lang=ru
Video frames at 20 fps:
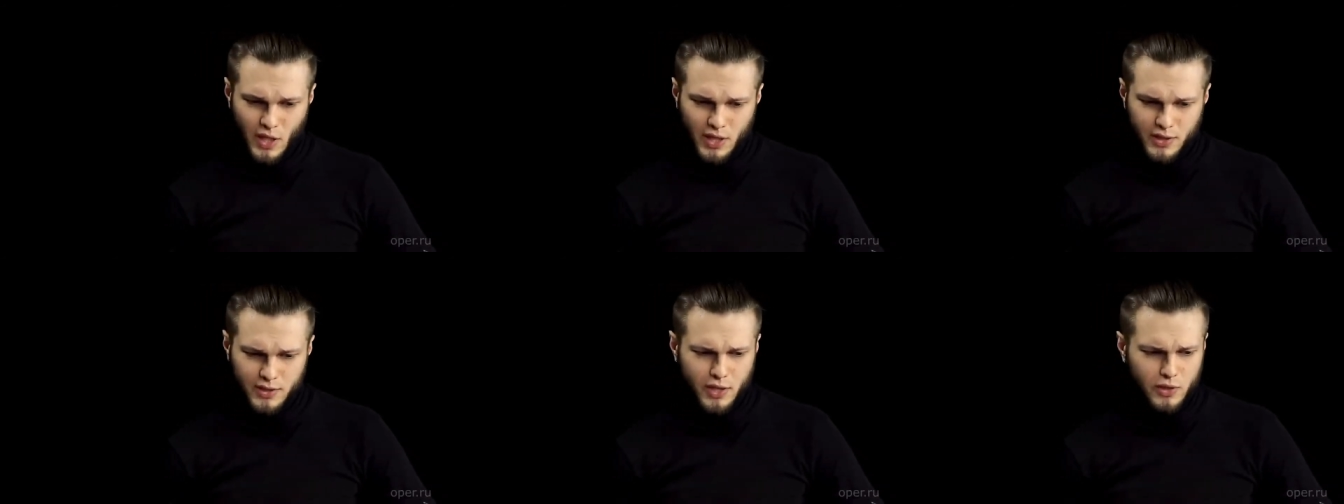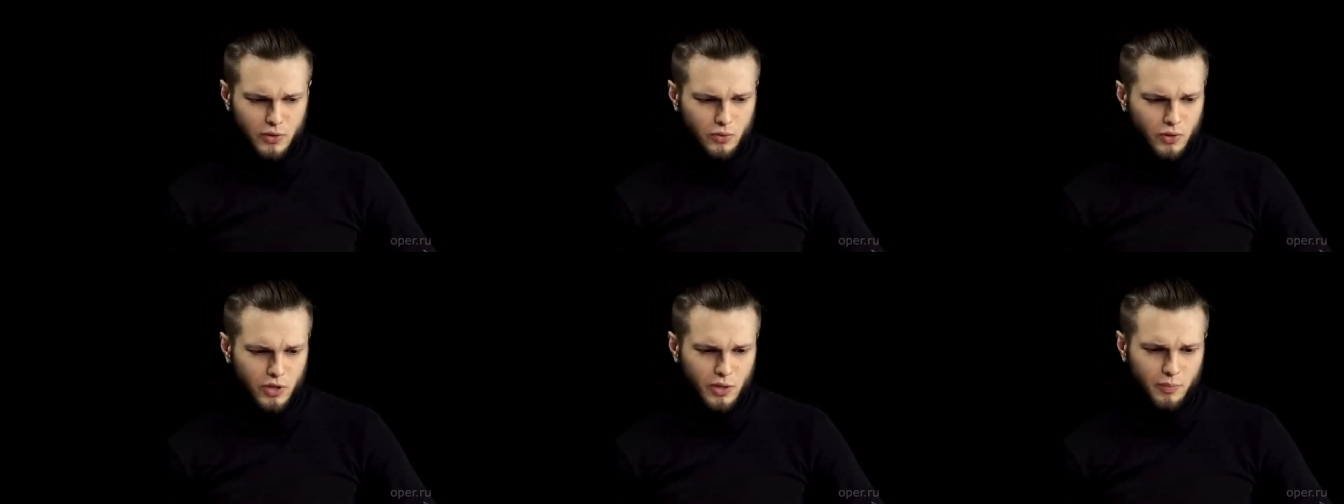
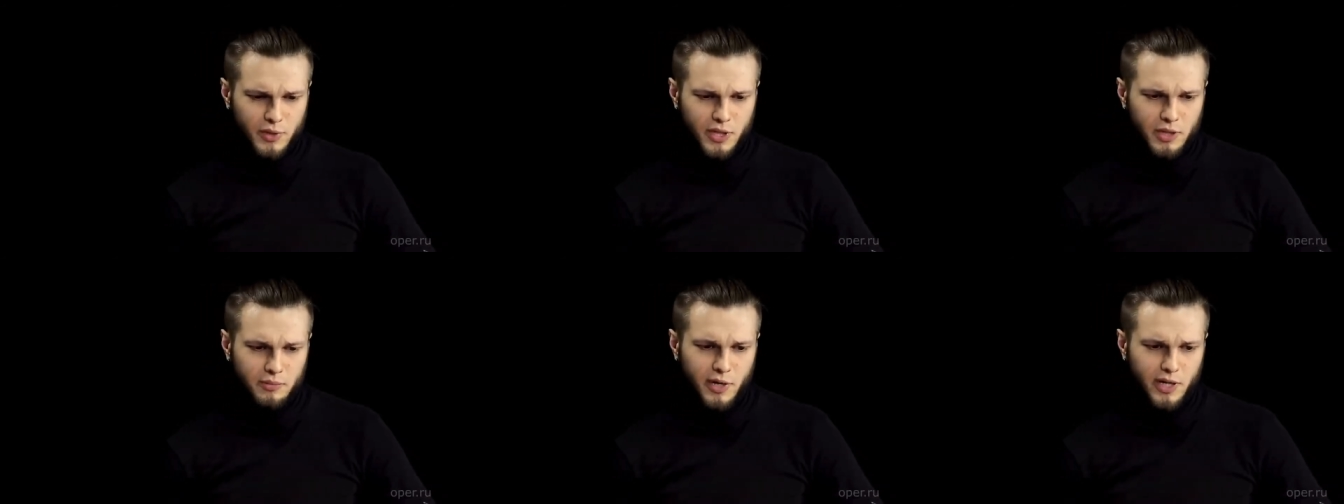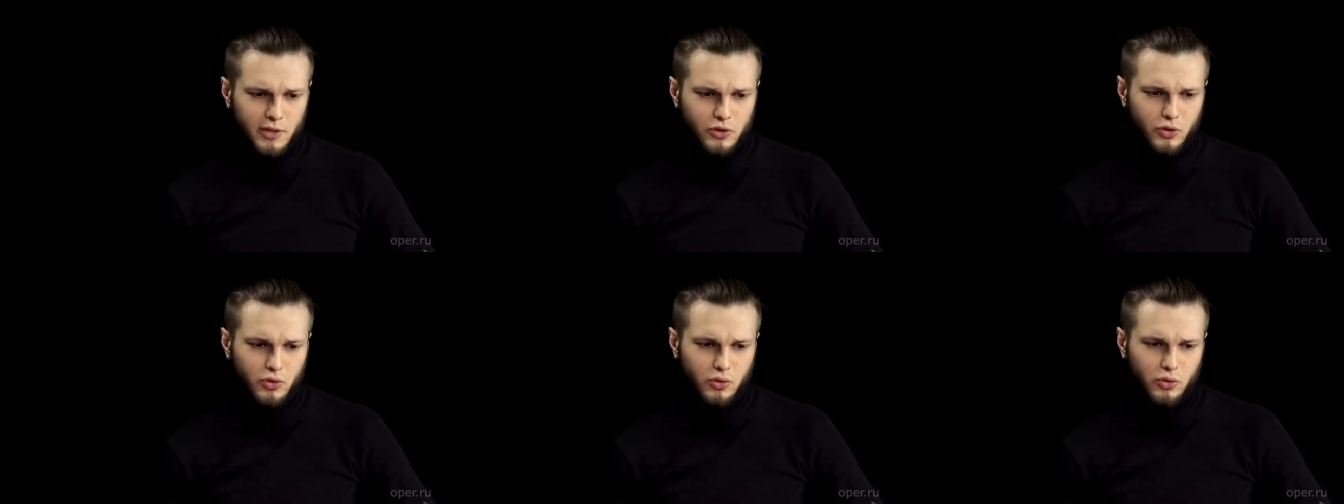Здесь нужно
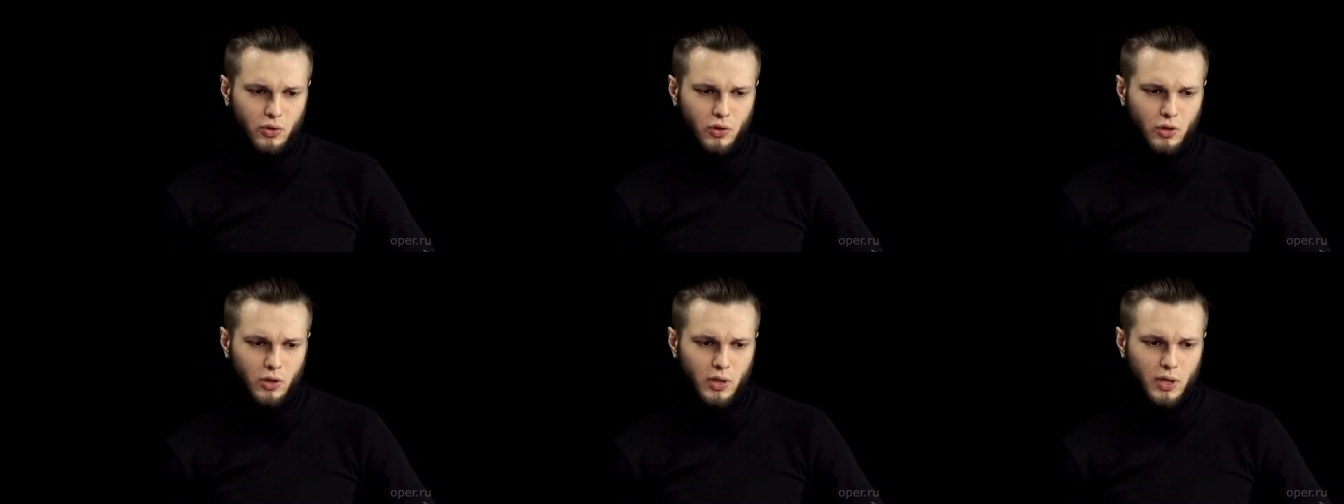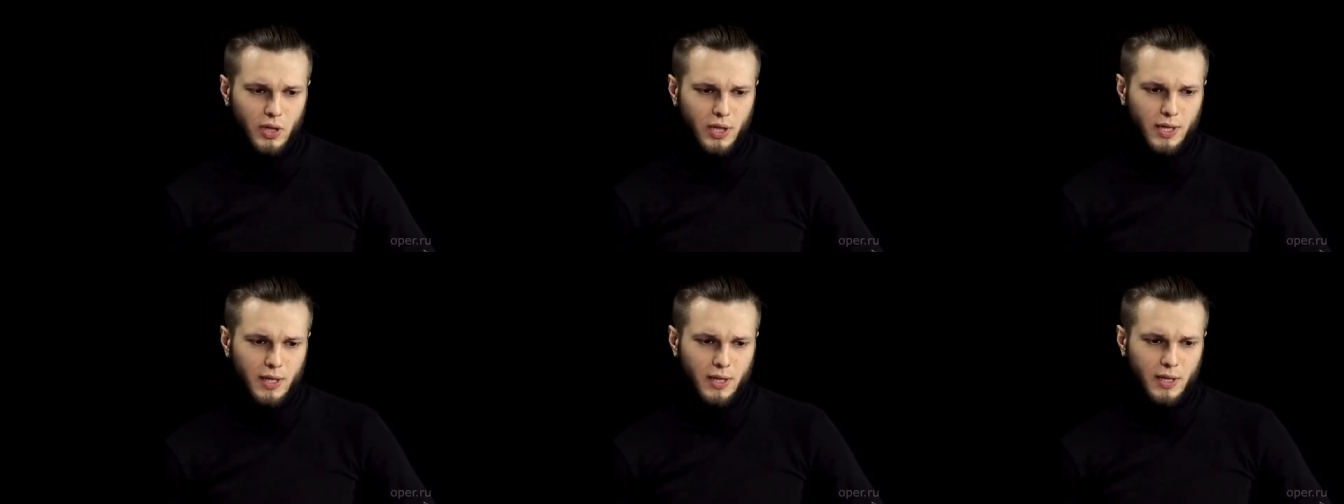понимать,
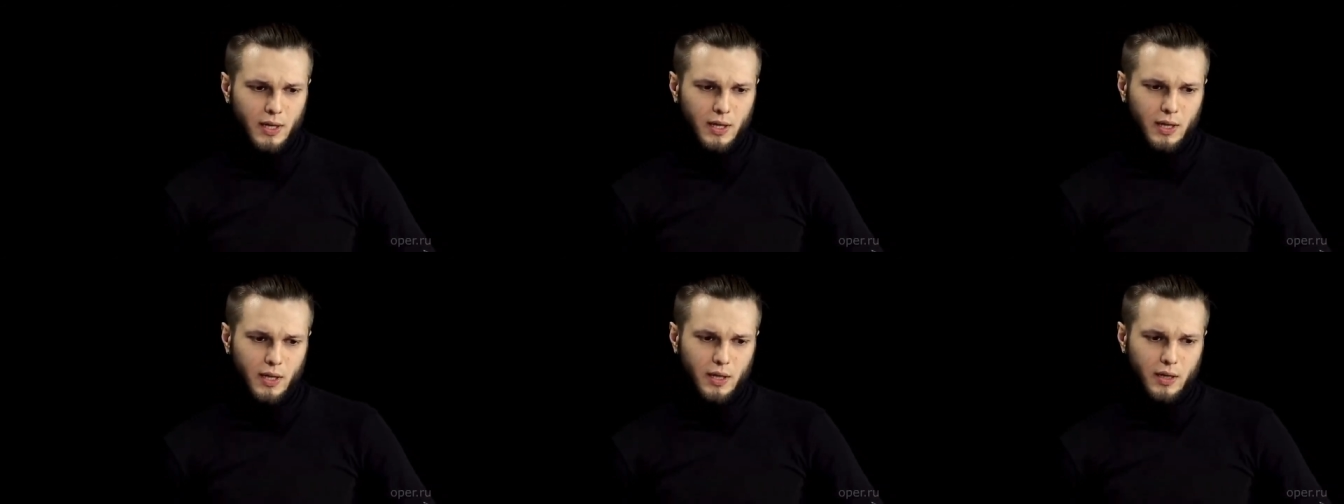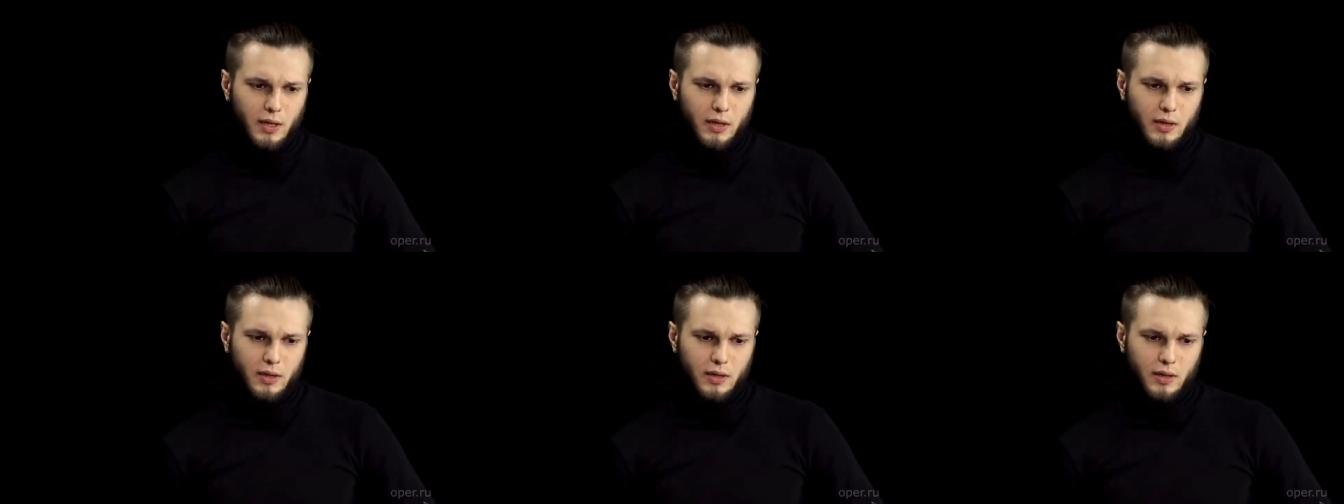что
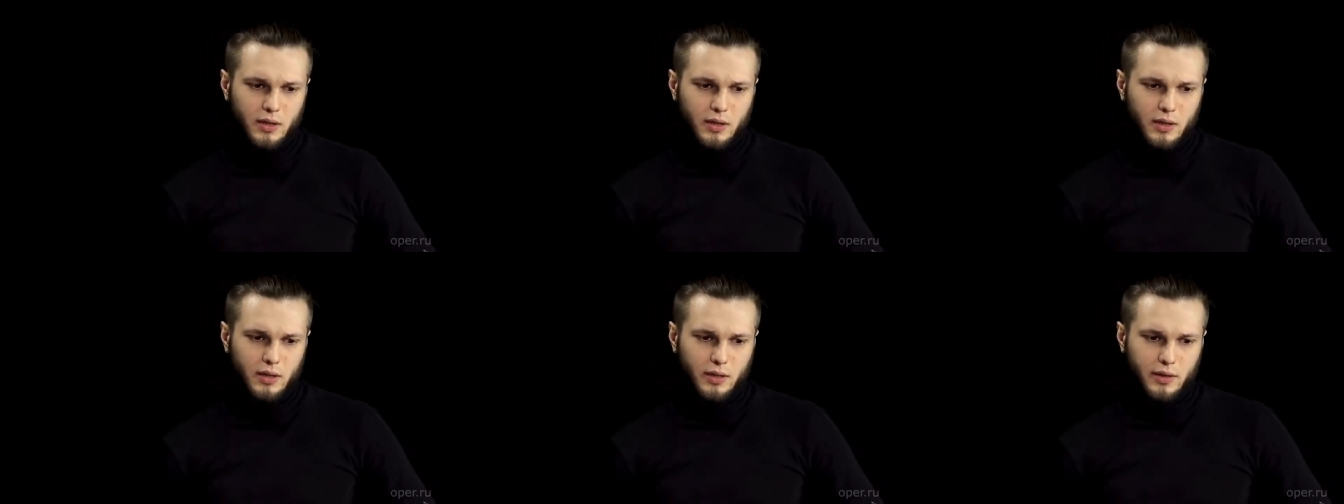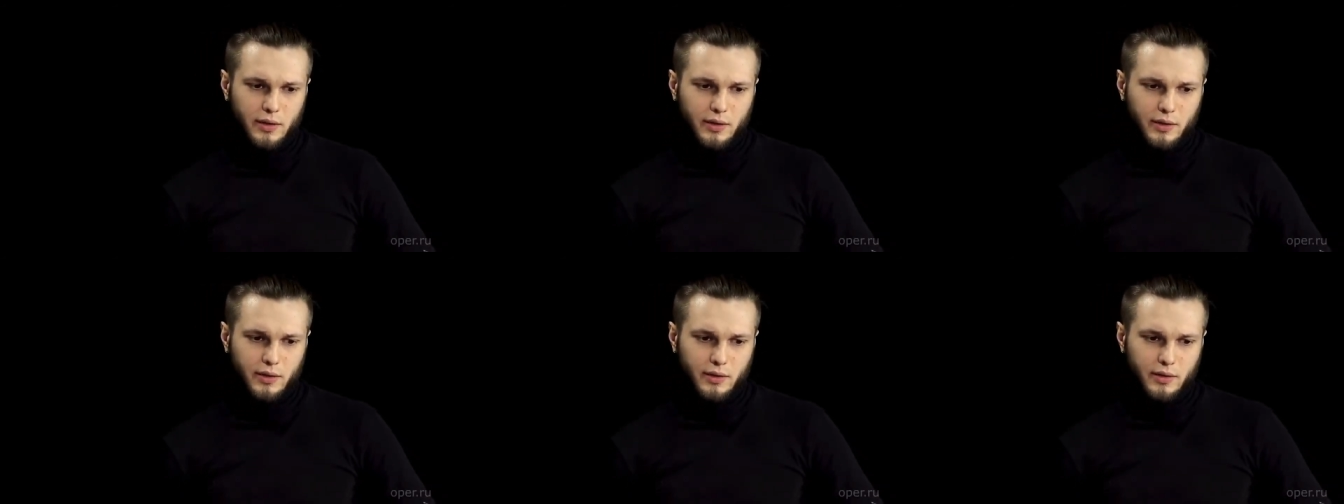
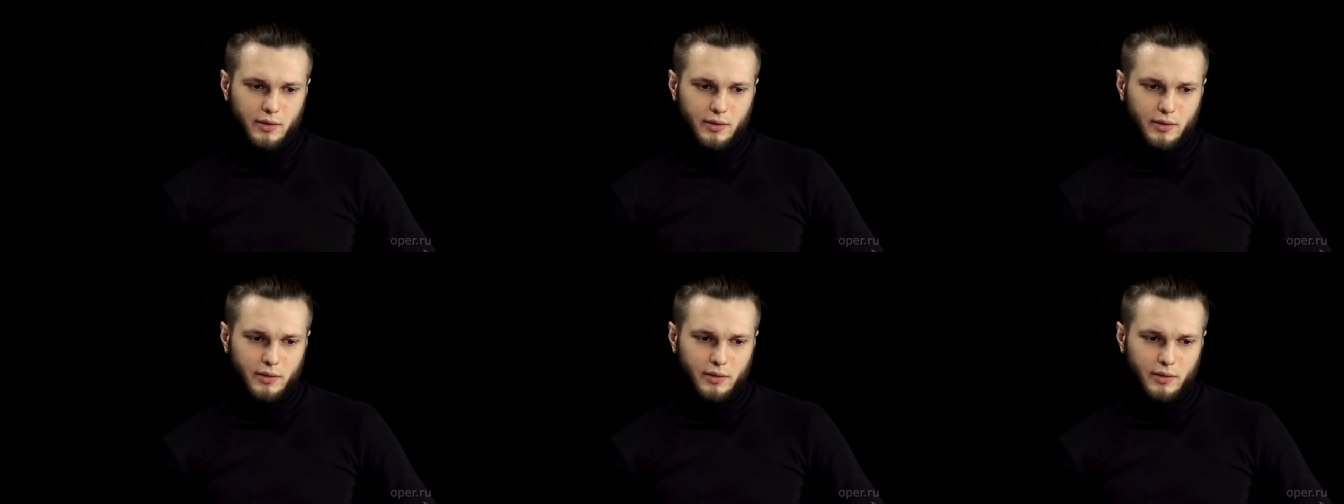а,